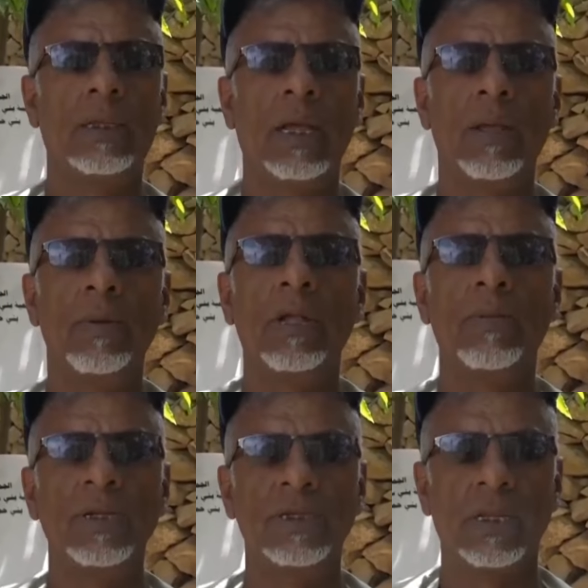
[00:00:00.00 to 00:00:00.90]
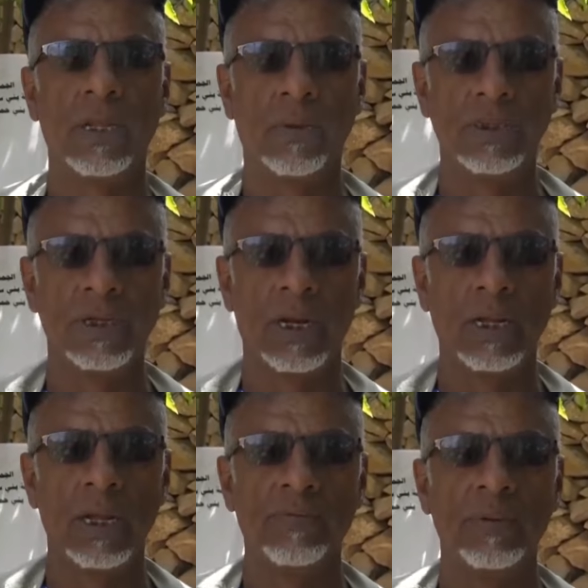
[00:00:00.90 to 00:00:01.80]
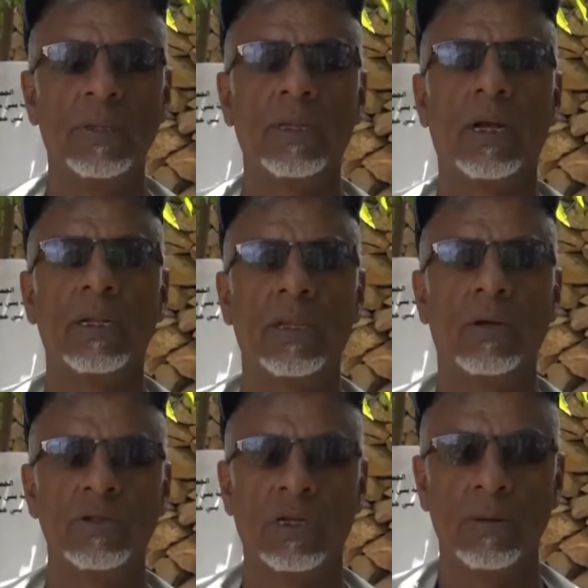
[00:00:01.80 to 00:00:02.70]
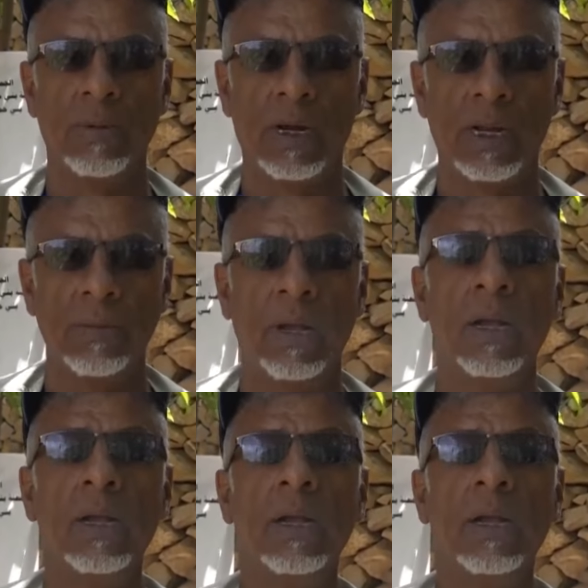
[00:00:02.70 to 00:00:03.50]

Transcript: جمعية سنة التعاون الزراعية في منطقة عجرة المقارمة